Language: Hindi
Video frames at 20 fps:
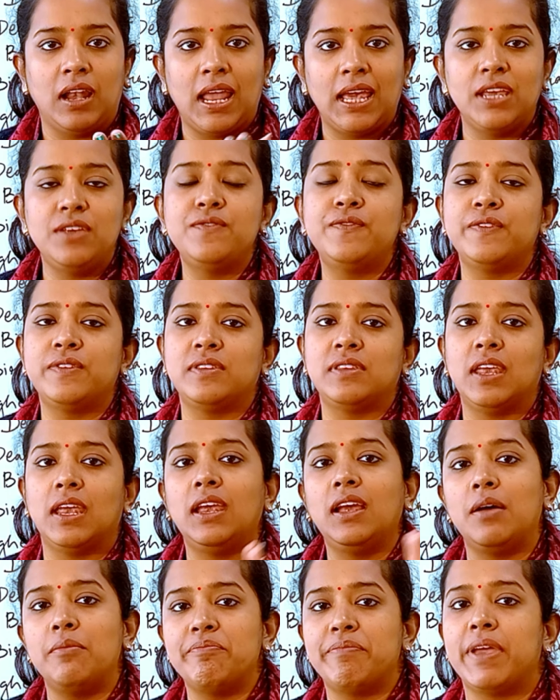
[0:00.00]
लाइफ
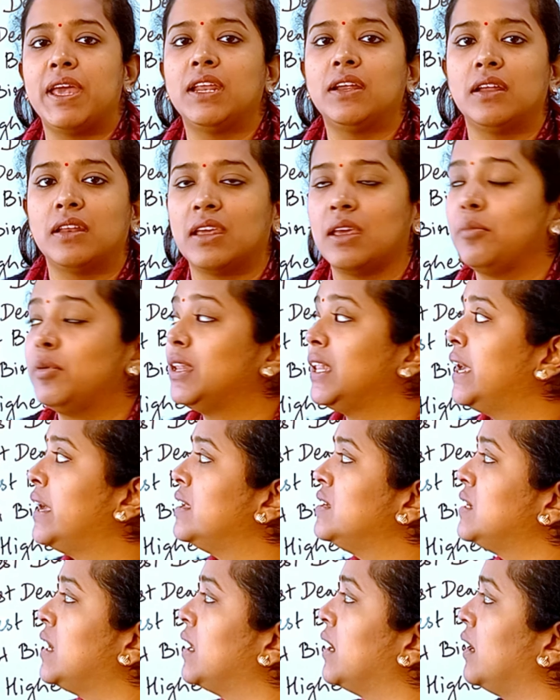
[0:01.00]
से कंपेयर करके
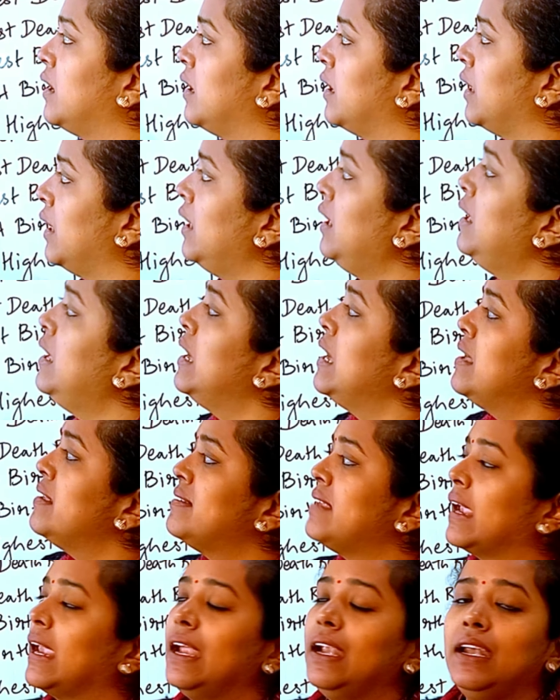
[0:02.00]
बताया जा रहा है
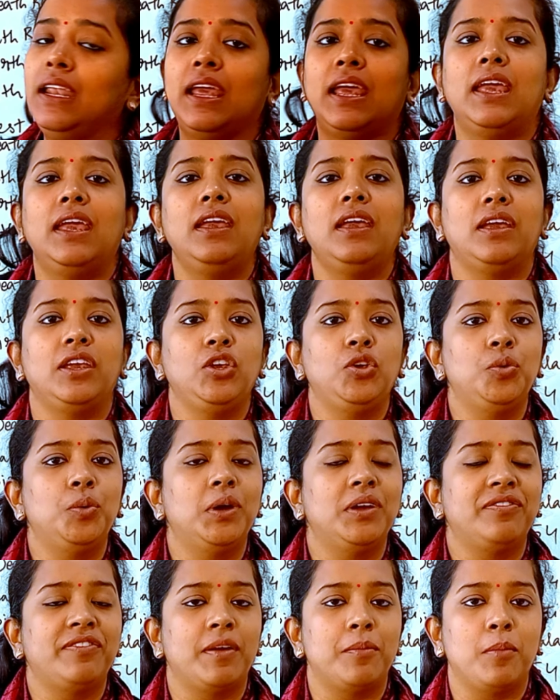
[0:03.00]
सेकेंड है
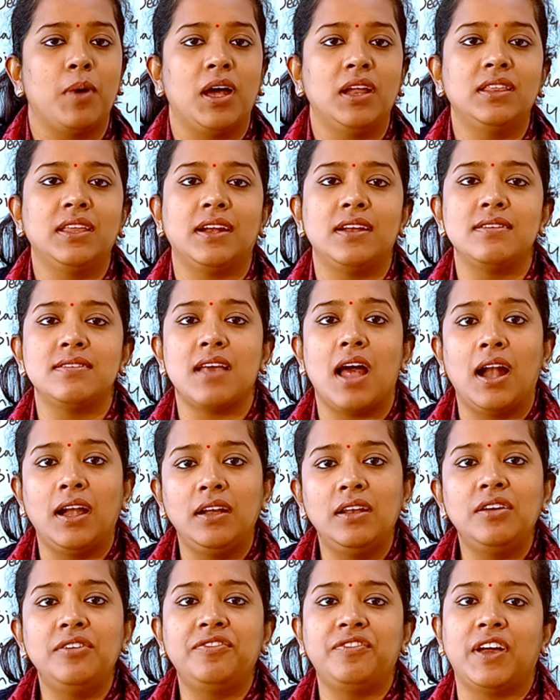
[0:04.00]
यू एफ एम आर दैट इज़
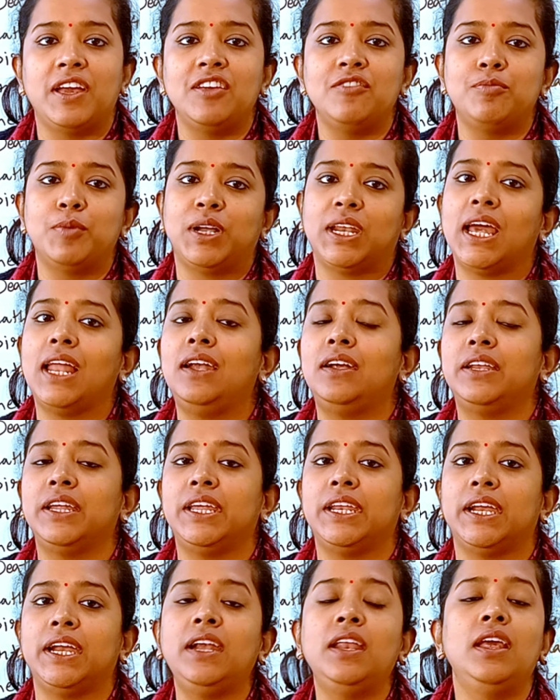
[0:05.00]
अंडर फाइव
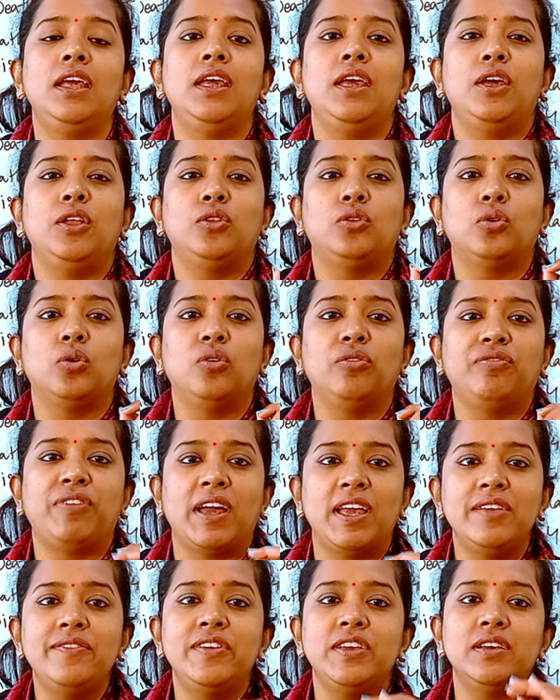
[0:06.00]
मोटेलिटी रेट तो
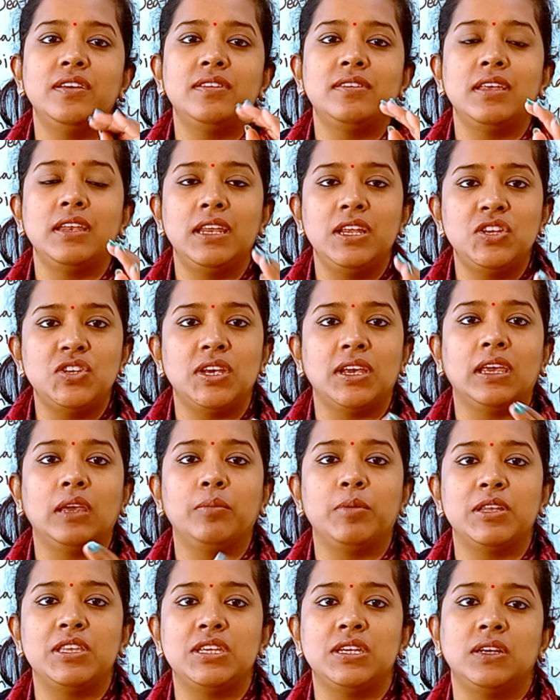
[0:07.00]
फाइव ईयर से नीचे
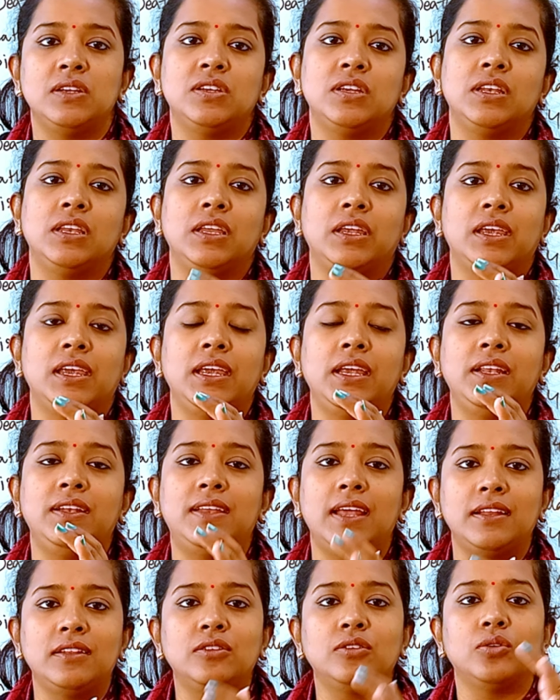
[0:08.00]
के बच्चे जिनकी
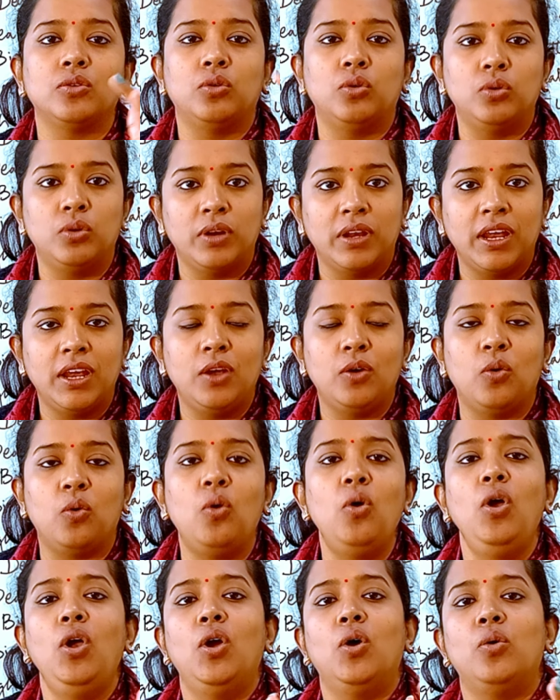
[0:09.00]
डेथ हो रही
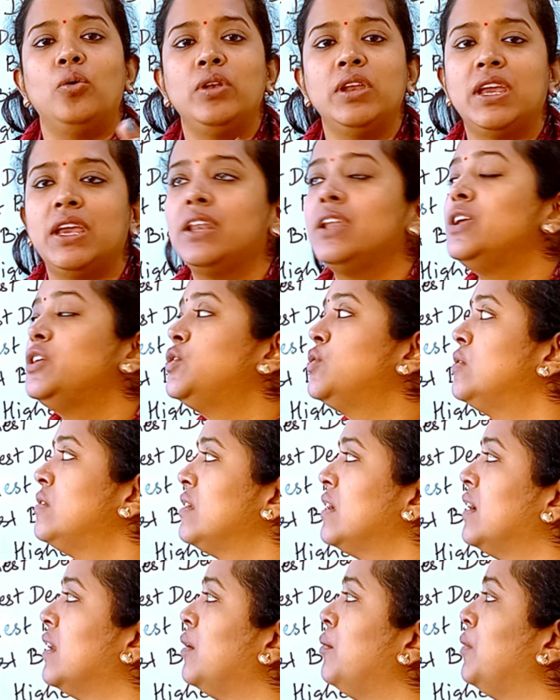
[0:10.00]
हो उनके
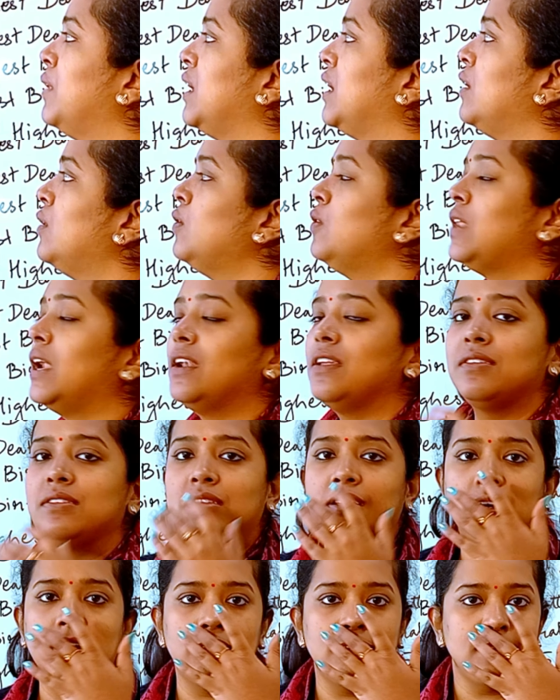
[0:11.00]
रेशियोज़ अगर हम देखें तो दैट इज़
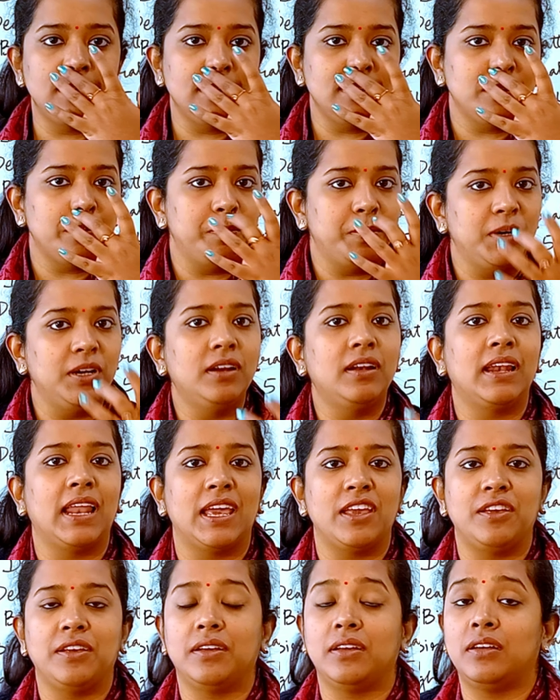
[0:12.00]
थर्टी सिक्स 6 per
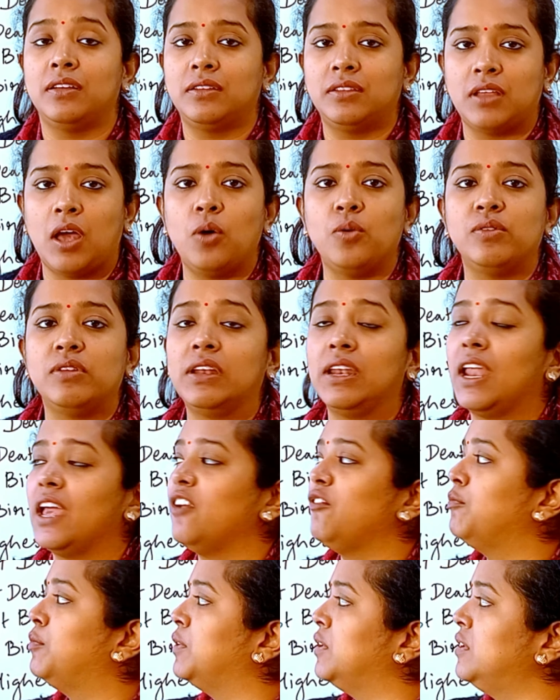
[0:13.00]
live, uh, 1000 live